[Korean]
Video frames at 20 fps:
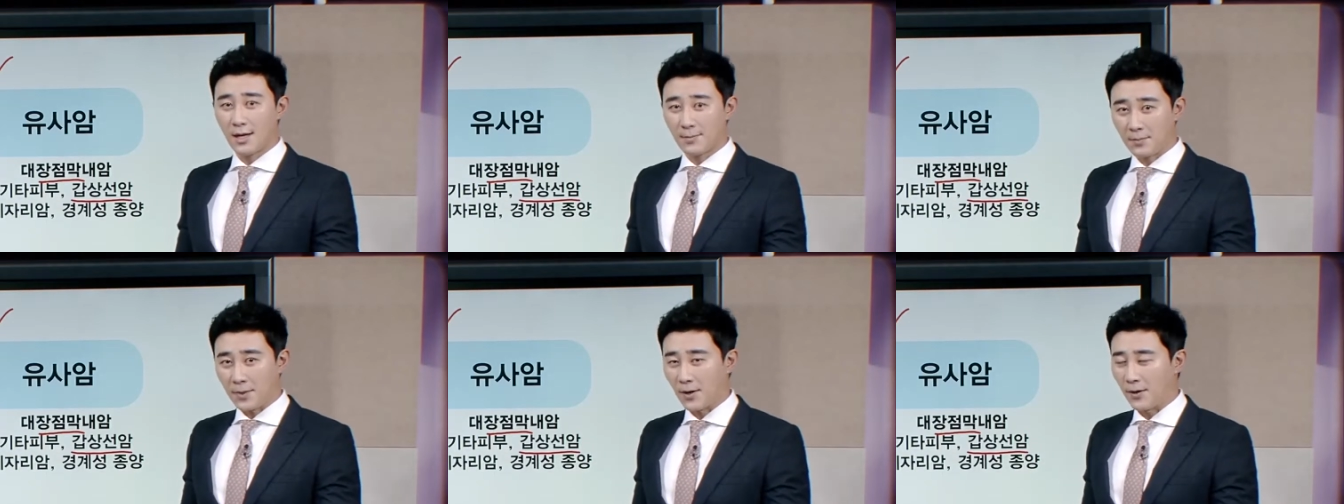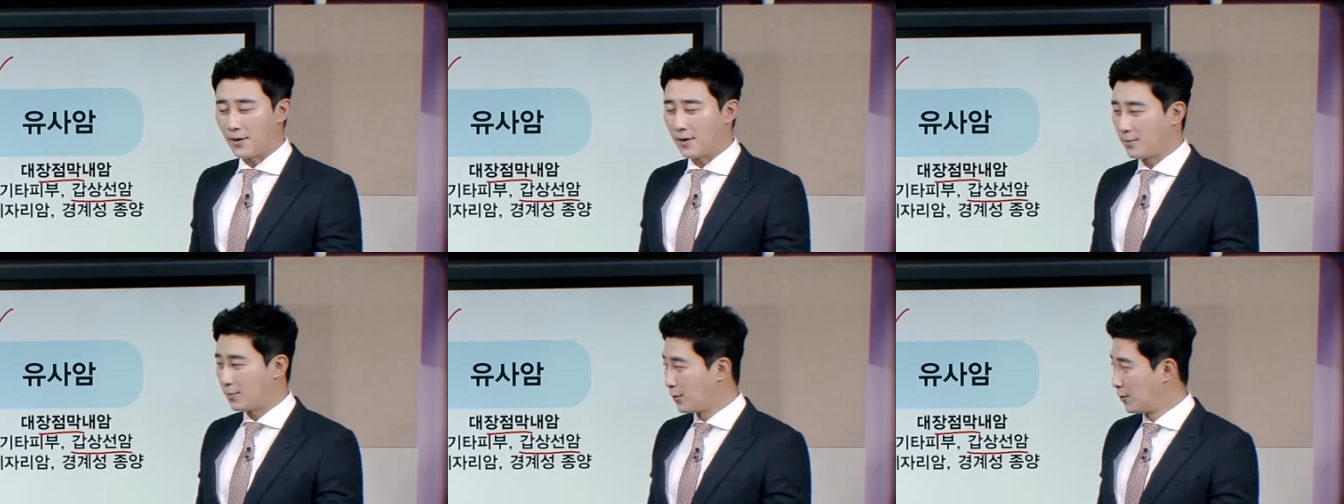
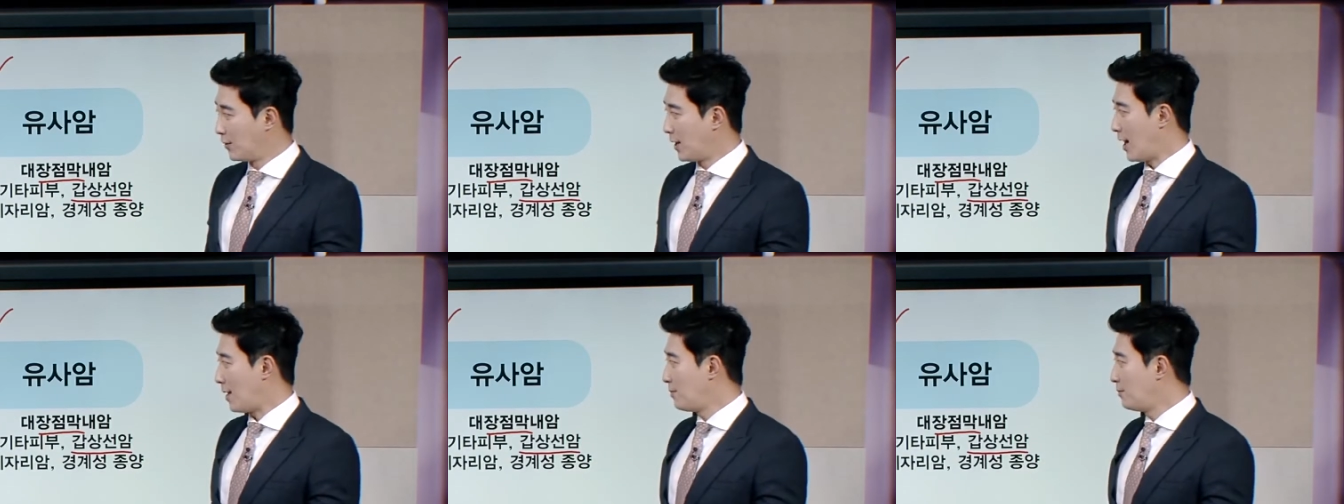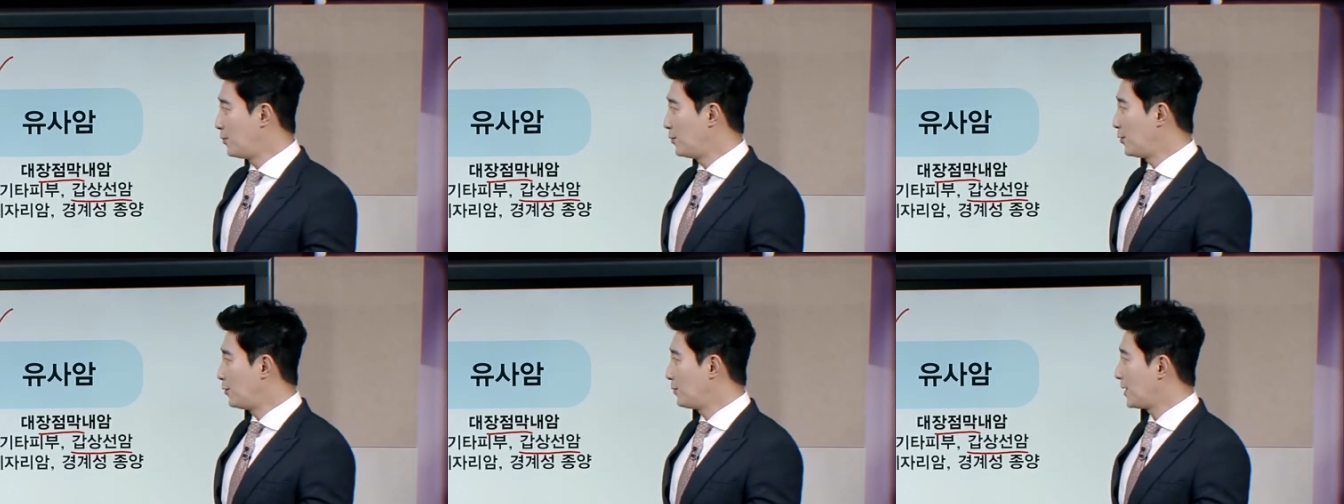아,
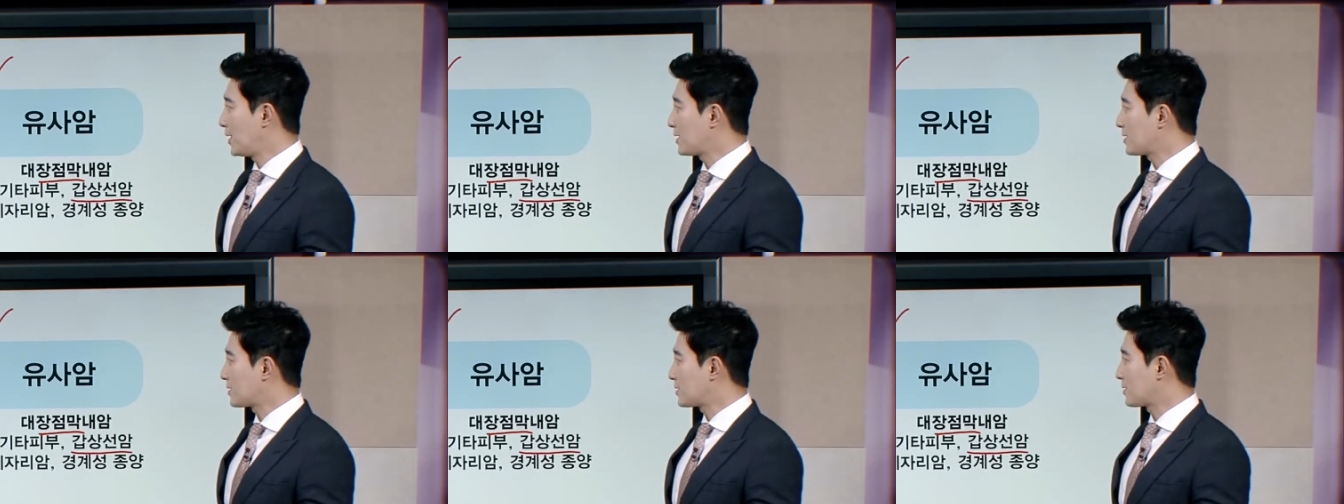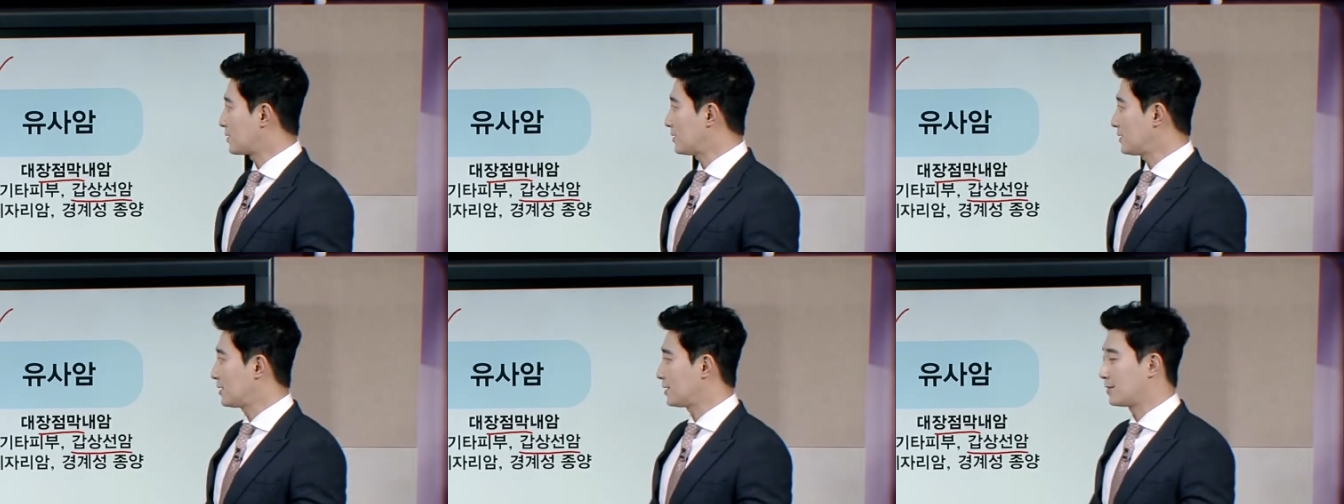안보험에
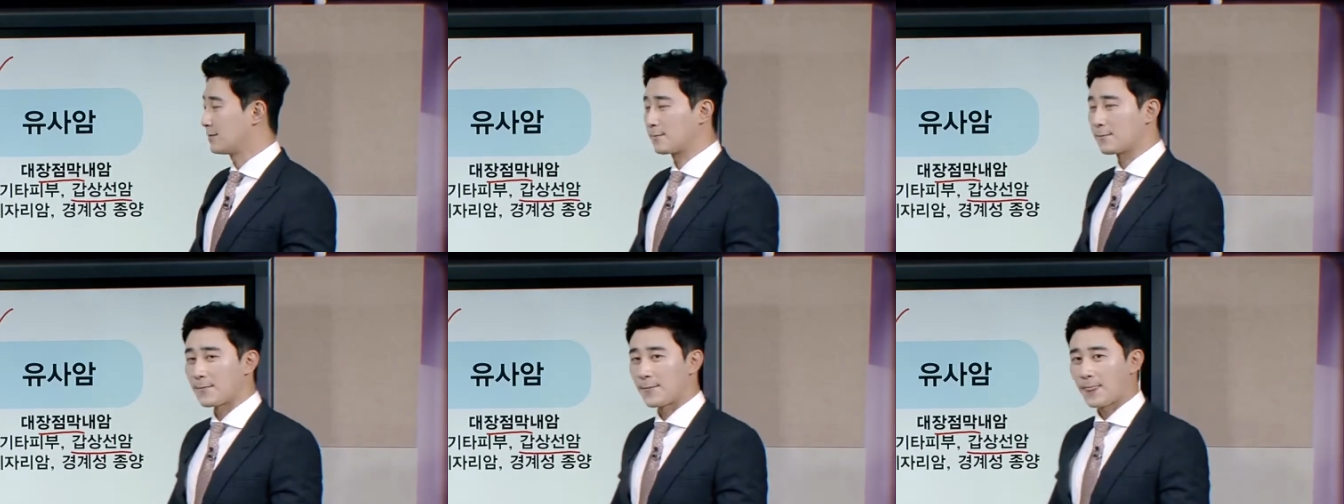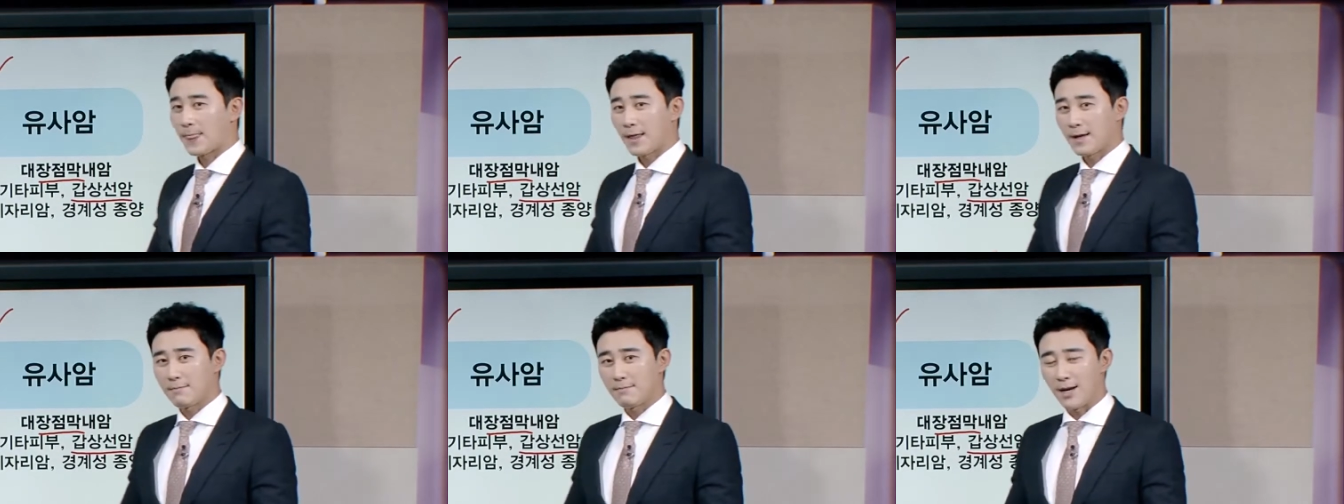있어서 지금
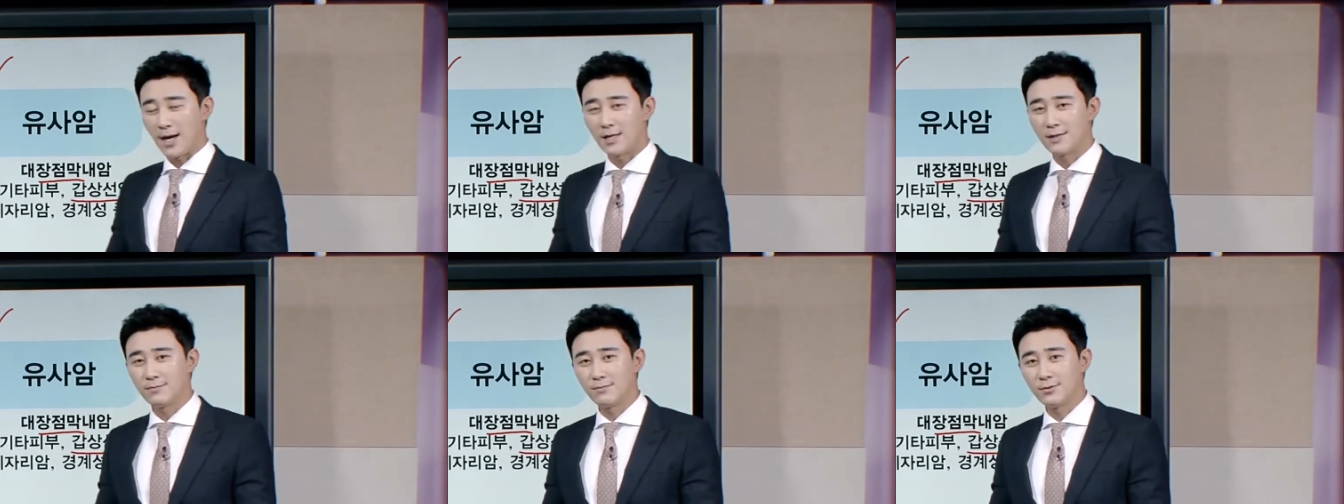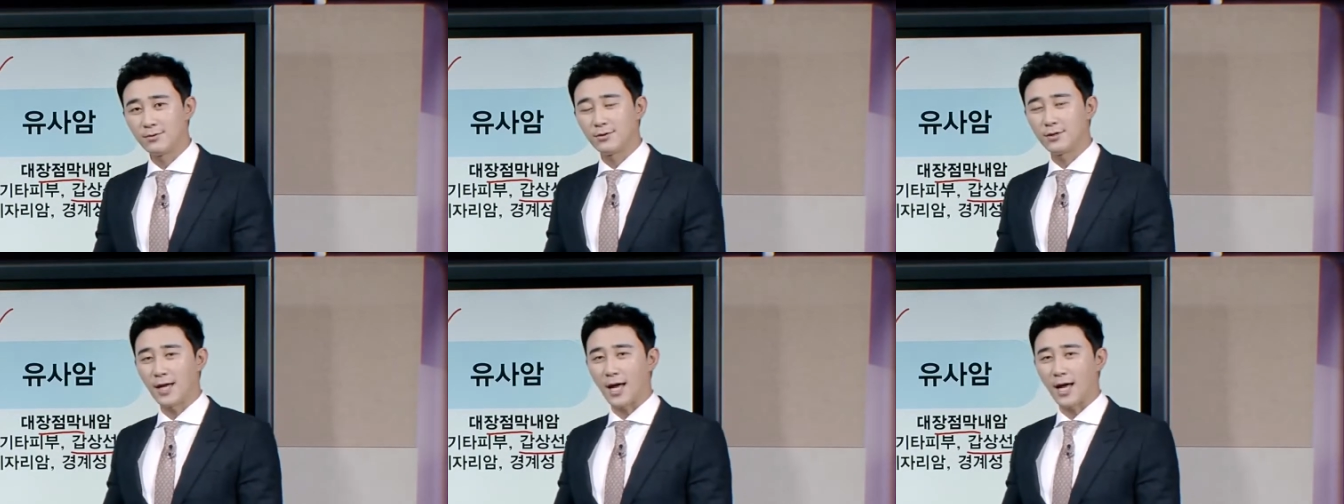많은 분들이